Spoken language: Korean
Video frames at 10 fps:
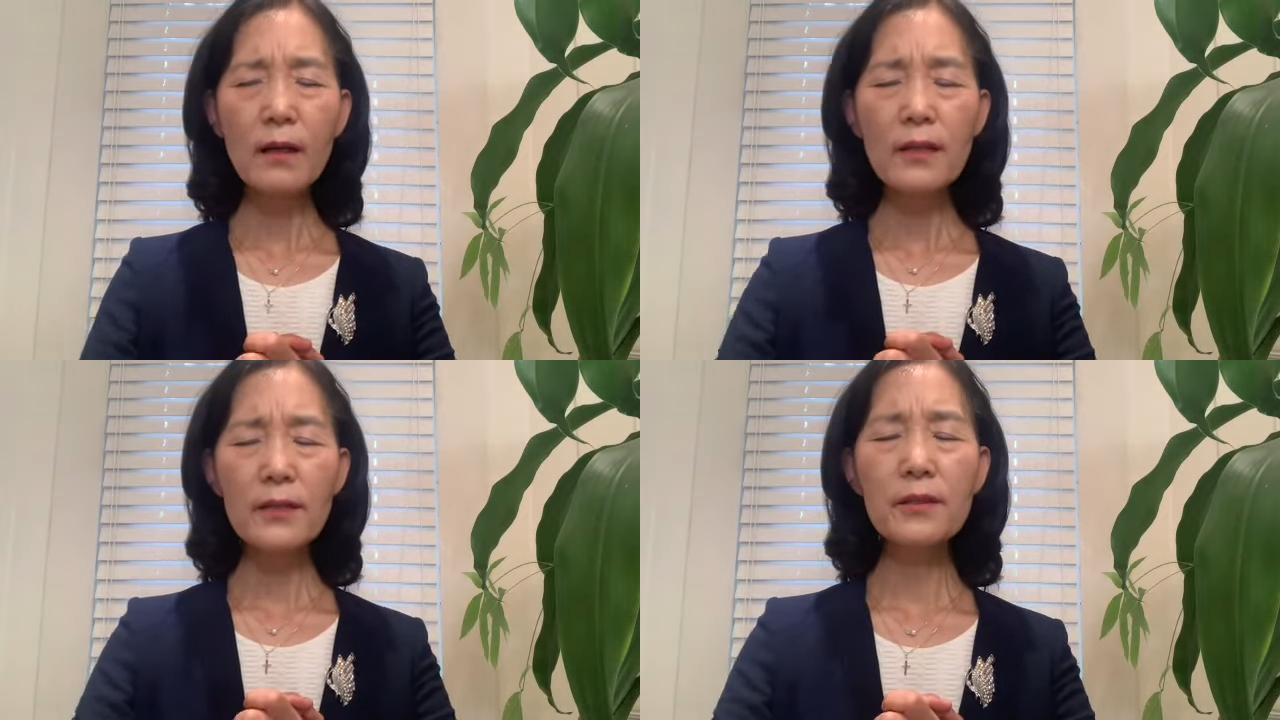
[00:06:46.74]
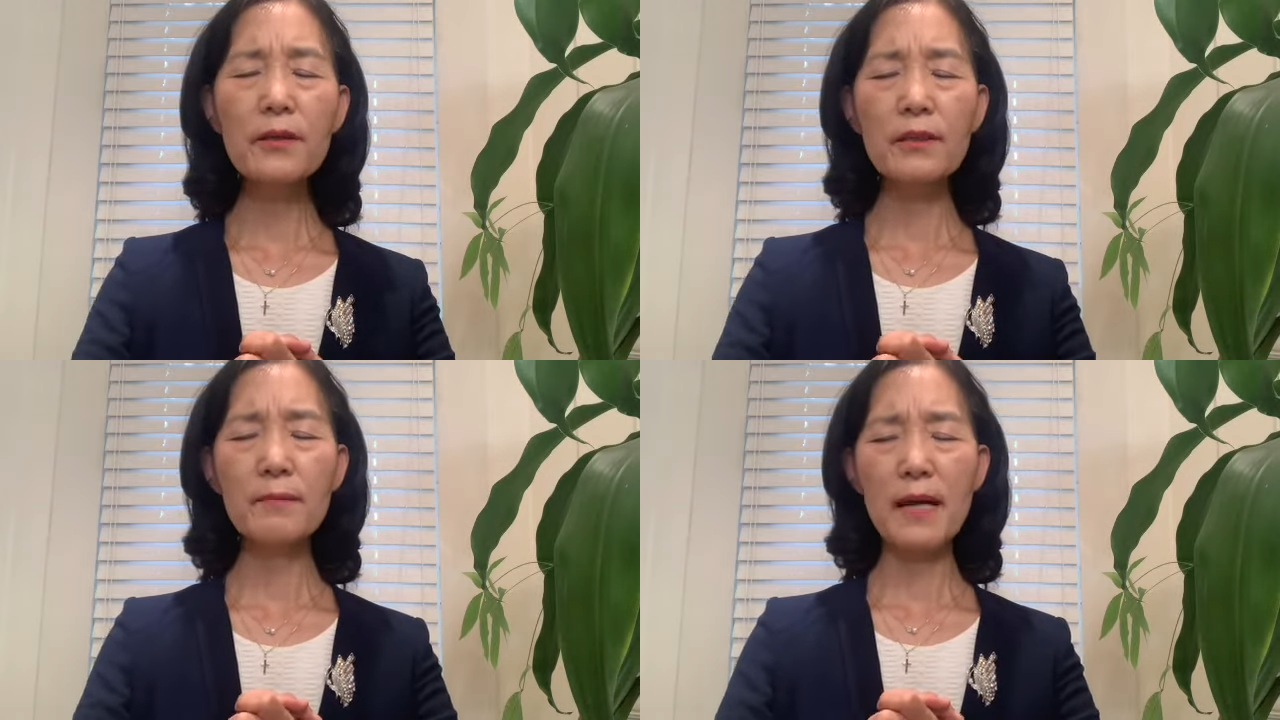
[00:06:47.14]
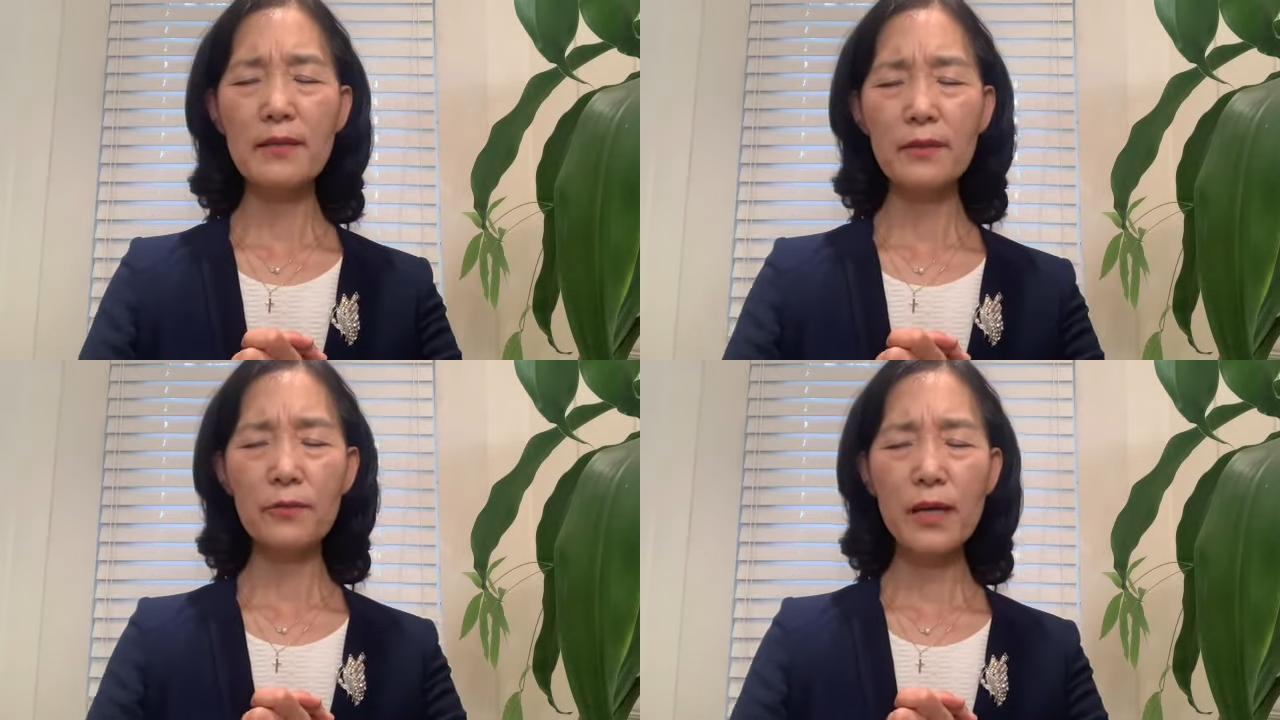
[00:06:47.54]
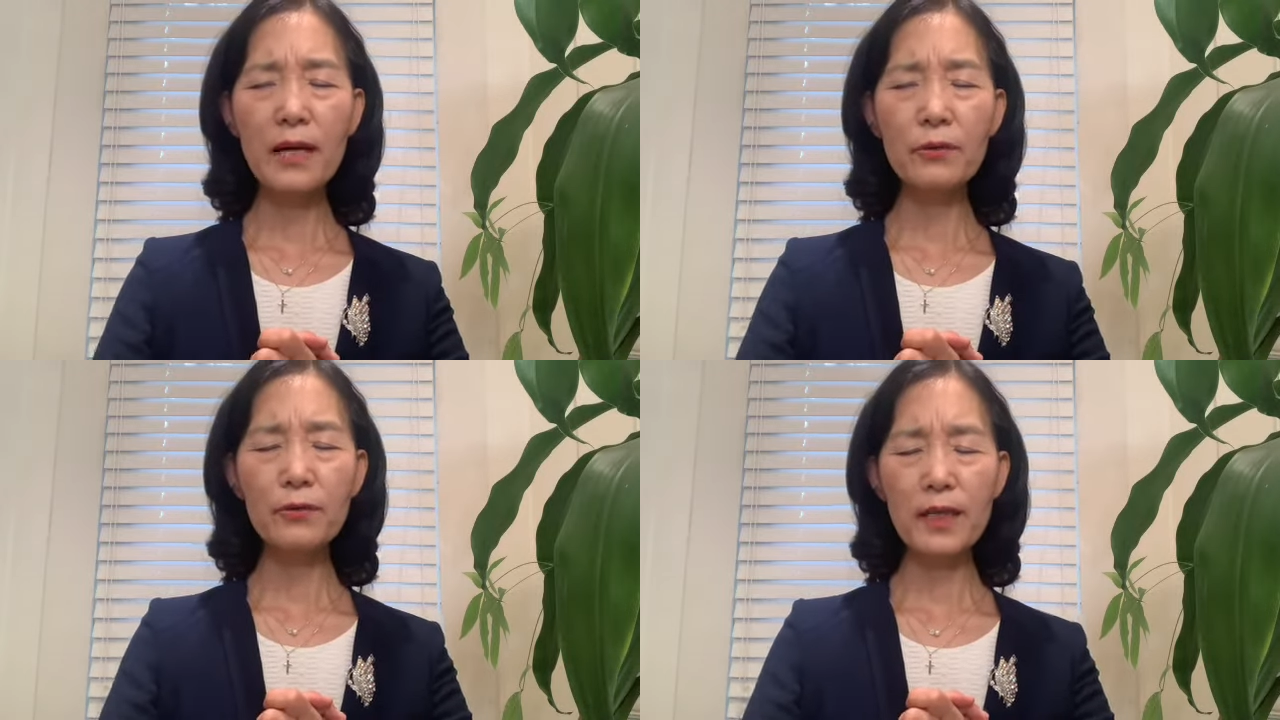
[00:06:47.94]
저녁을 맞은 우리
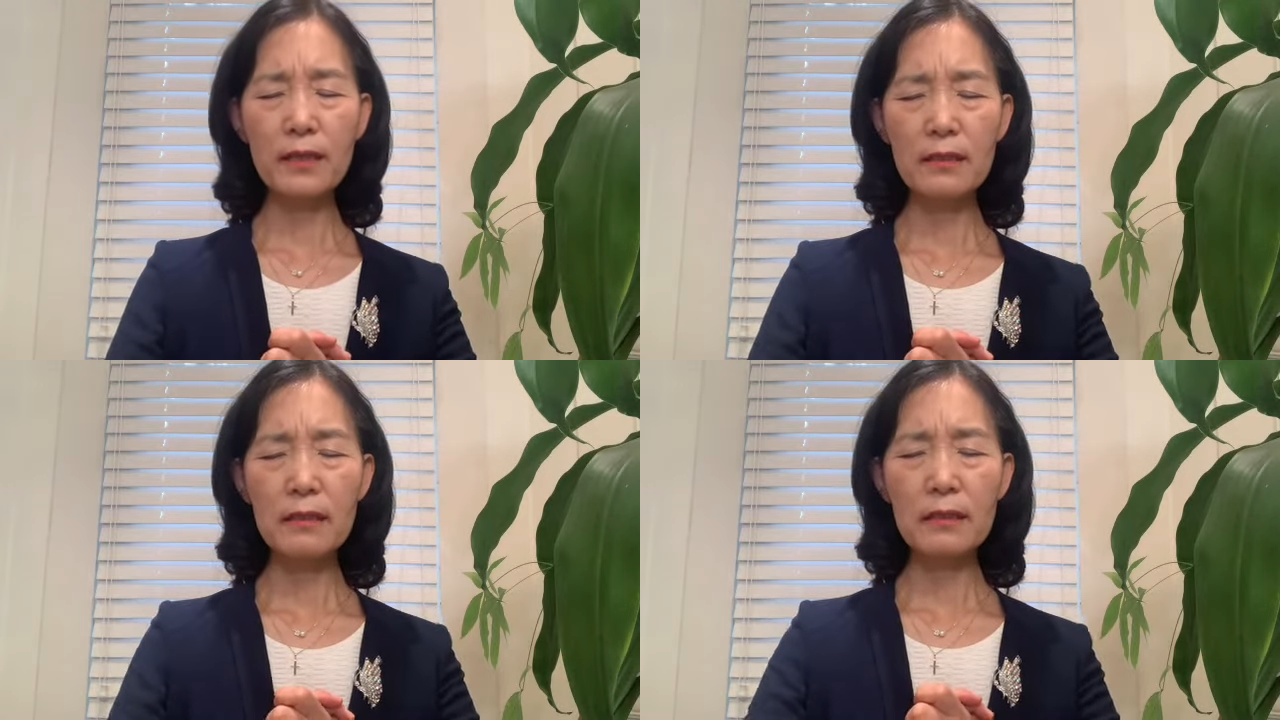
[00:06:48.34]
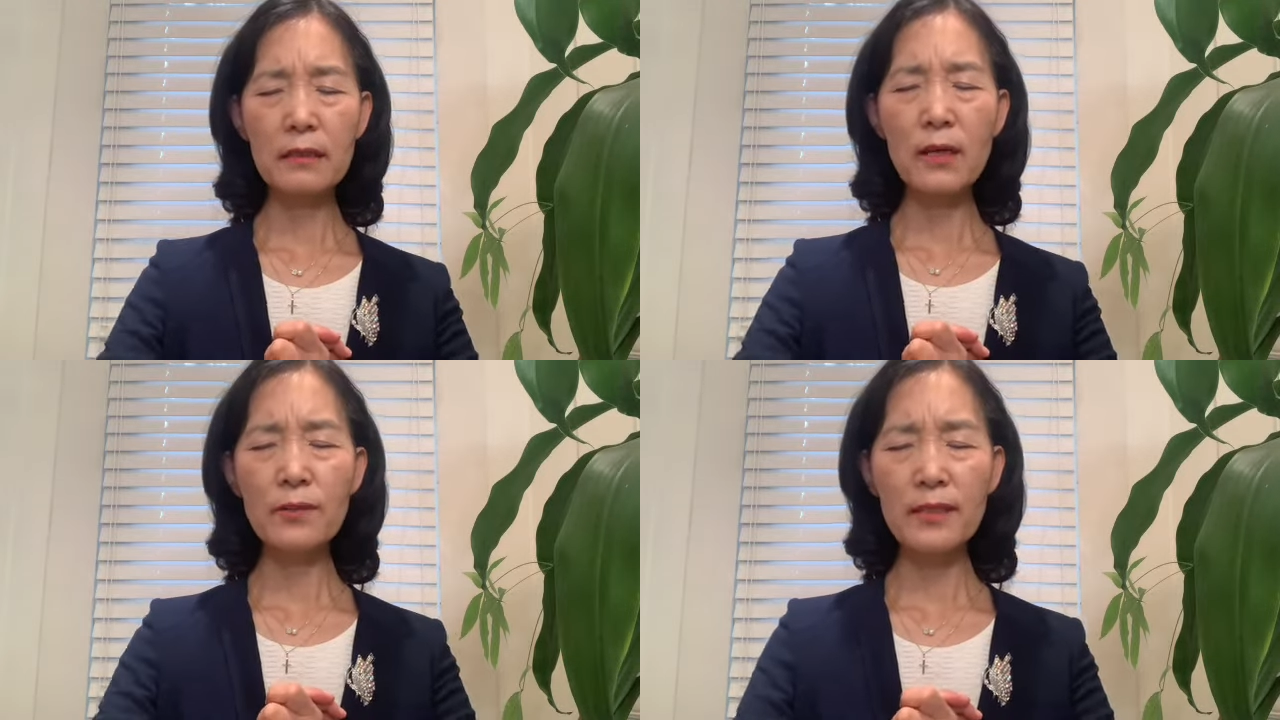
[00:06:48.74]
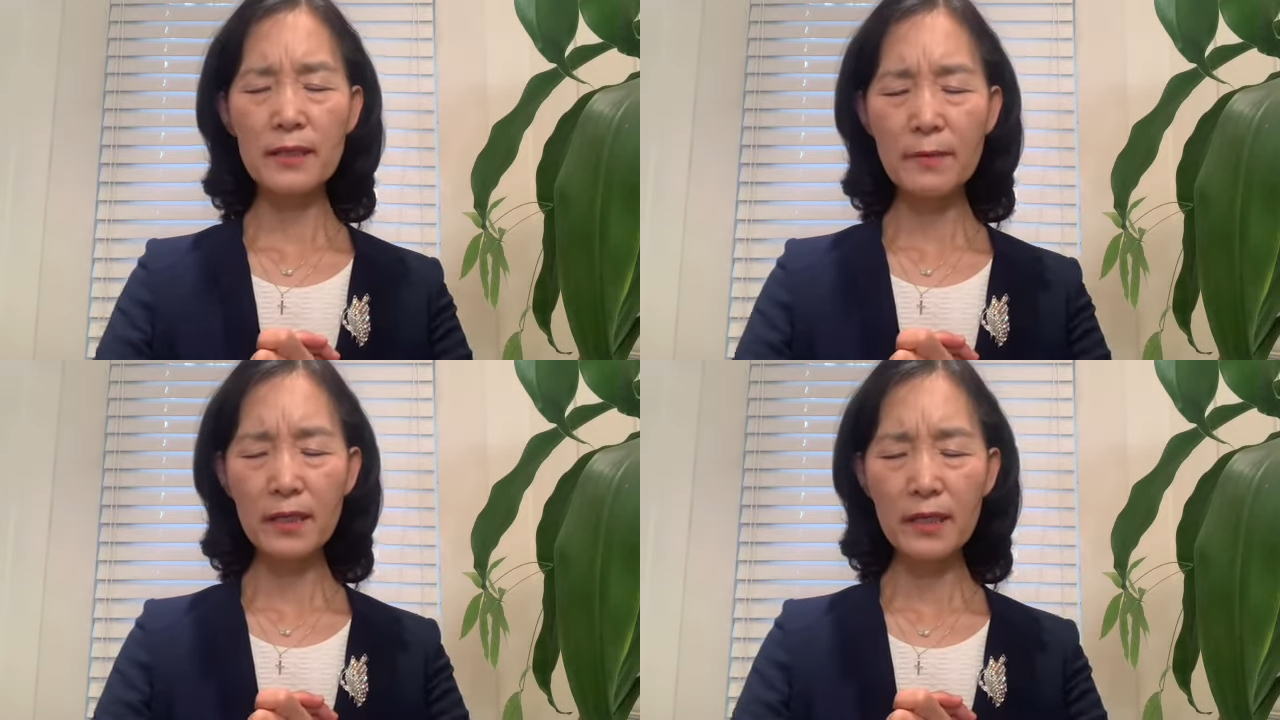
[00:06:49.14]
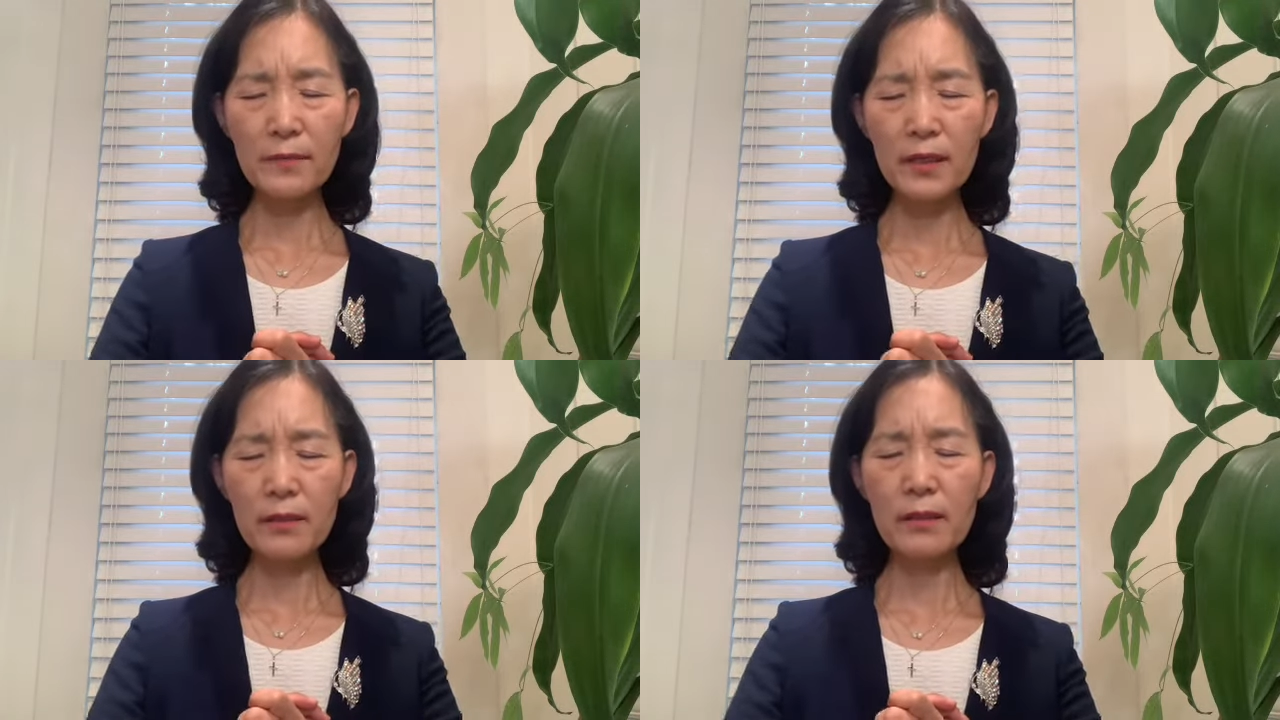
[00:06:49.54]
한국에 있는
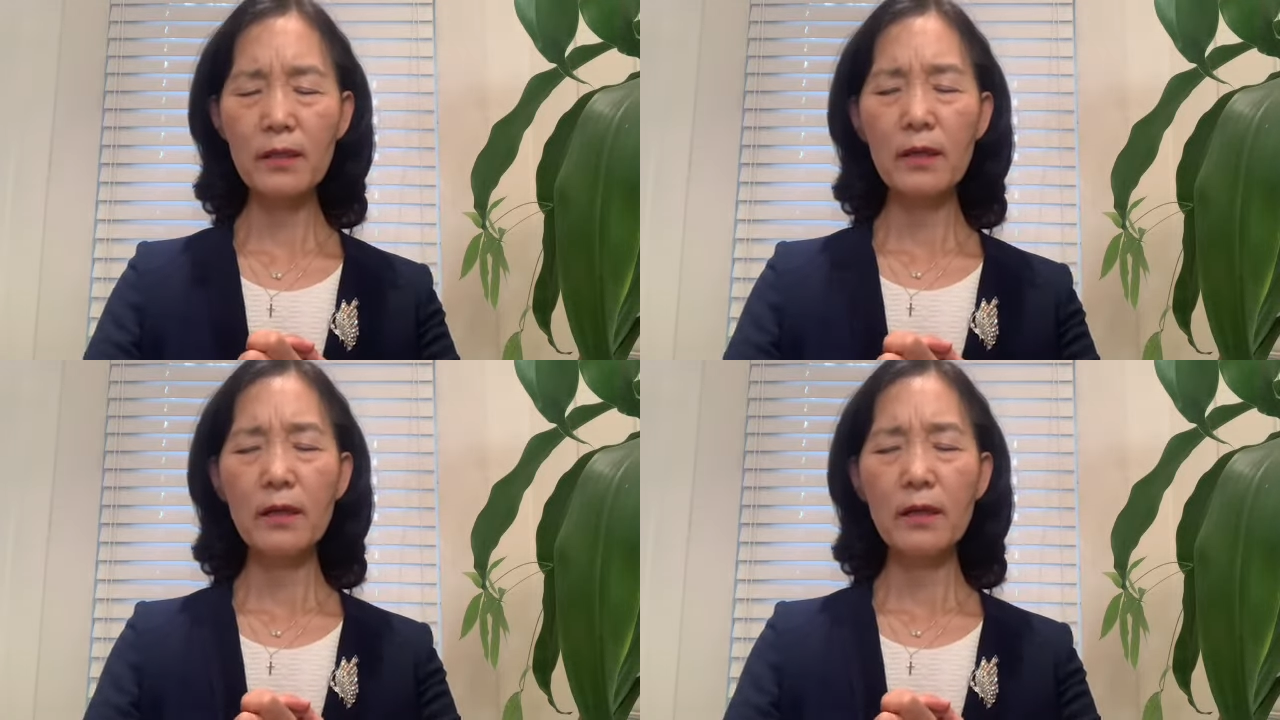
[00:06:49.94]
형제자매님들